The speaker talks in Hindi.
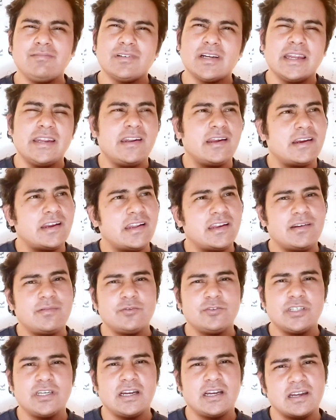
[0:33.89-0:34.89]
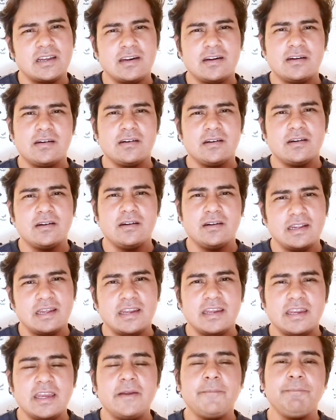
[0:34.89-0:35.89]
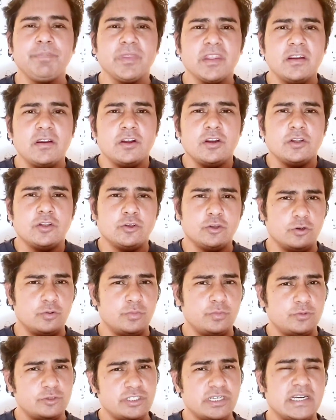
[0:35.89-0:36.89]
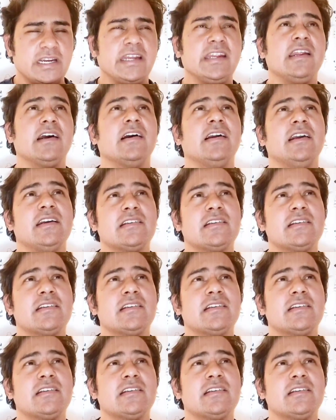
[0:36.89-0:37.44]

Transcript: कहीं ना कहीं ना मुझे अगर लगे तो मुझे कहीं ना कहीं ऐसा